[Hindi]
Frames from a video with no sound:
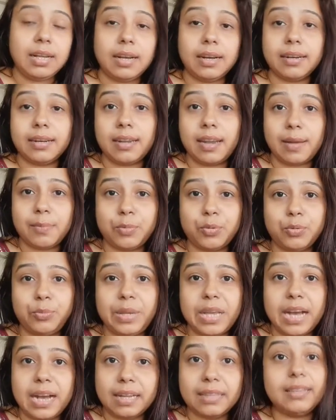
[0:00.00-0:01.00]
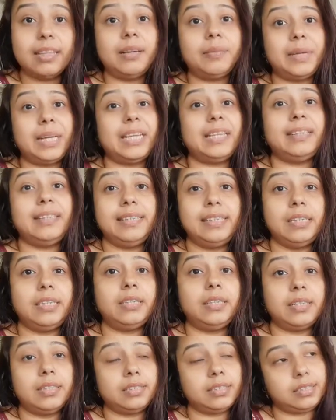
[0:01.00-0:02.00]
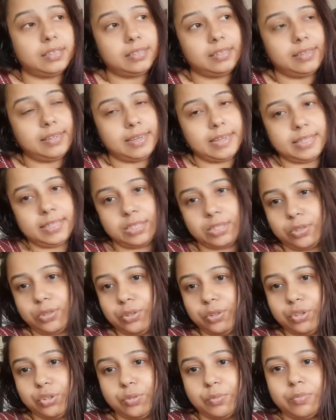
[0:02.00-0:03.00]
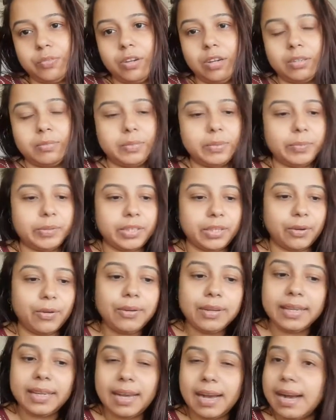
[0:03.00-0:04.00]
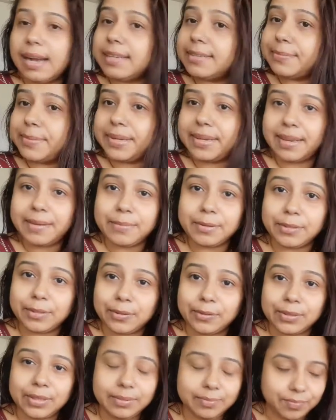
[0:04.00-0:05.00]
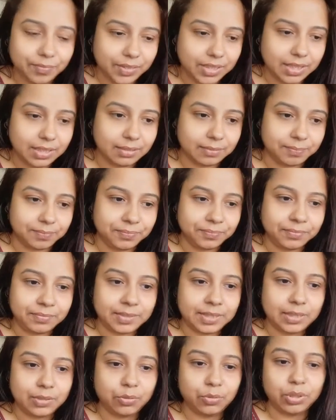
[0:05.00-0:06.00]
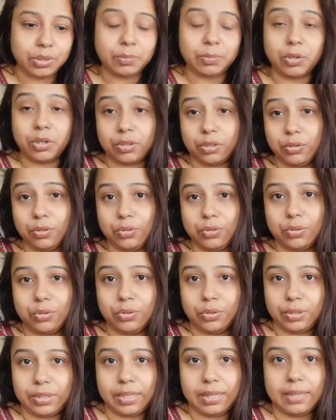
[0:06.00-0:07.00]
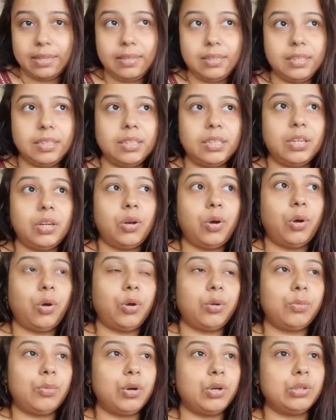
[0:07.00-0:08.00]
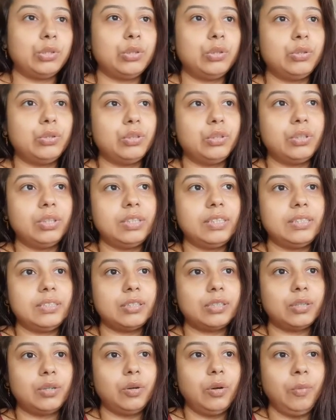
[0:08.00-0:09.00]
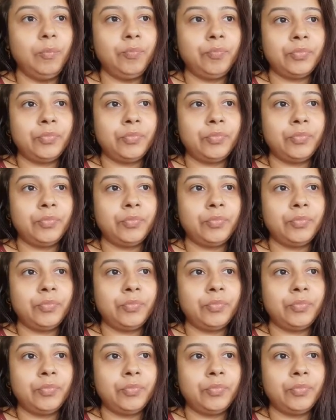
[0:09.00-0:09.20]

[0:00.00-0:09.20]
अगर आपको भी आता है मैं इन डिटेल्स नेक्स्ट कुछ ब्लॉग में बताऊंगी आज मैं नहीं बताऊंगी ठीक है क्योंकि बहुत लोगों को होता है और बहुत लोग इसको